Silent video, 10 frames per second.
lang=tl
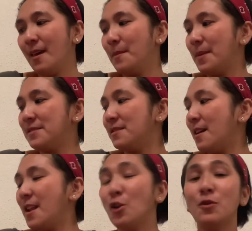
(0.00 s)
Para
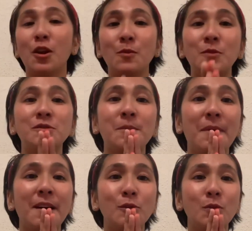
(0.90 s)
sa, lalo-lalo po sa
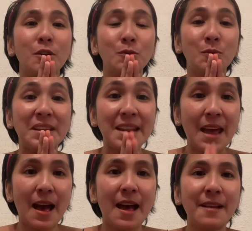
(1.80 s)
mga tulad kong
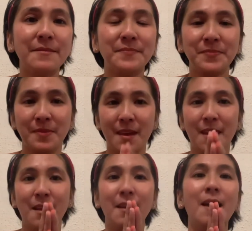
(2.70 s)
ina,
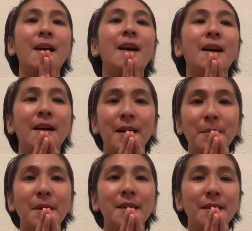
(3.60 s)
na uh,
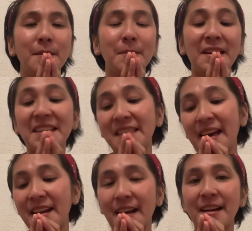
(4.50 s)
may maliit
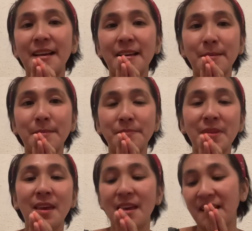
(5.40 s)
na anak.
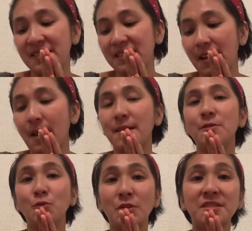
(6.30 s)
Kasi nga,
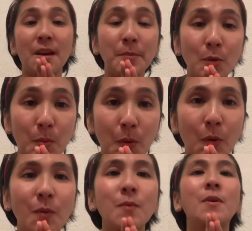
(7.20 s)
yun nga sabi ko
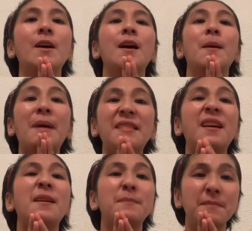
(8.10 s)
po, ang
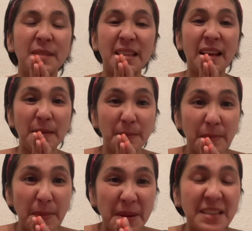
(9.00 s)
bata mada,
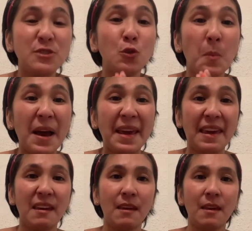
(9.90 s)
mabilis lumaki.
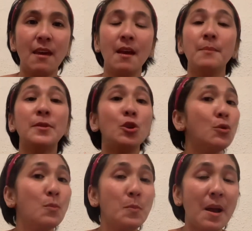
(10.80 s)
Pati
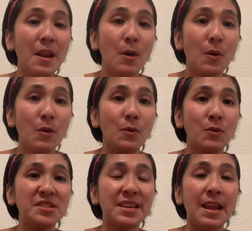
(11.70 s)
yung pangalawa ko,
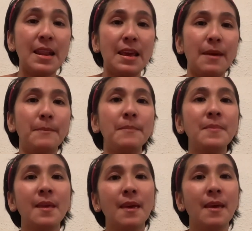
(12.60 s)
si LM,
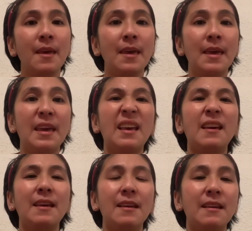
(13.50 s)

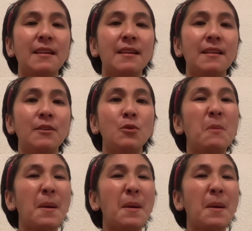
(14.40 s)
eh, yung mga